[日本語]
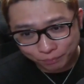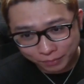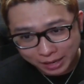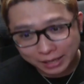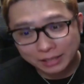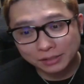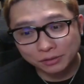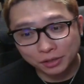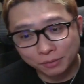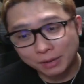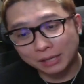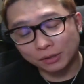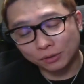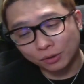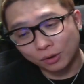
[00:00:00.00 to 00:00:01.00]
ね、
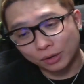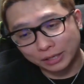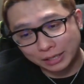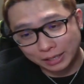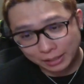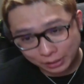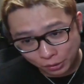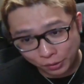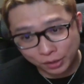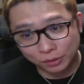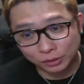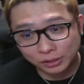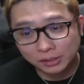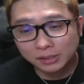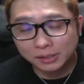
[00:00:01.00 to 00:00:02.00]
リスクリワードのいいトレードを
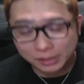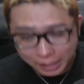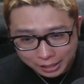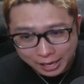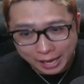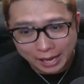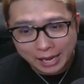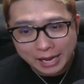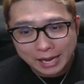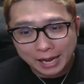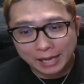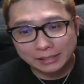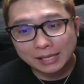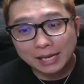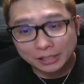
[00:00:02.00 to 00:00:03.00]
し続けて、
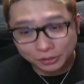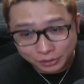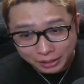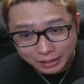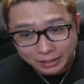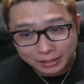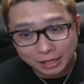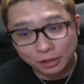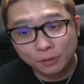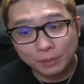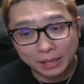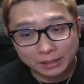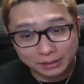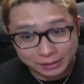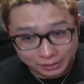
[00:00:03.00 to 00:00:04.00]
え最終的に例え
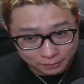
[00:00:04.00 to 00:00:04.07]
ば、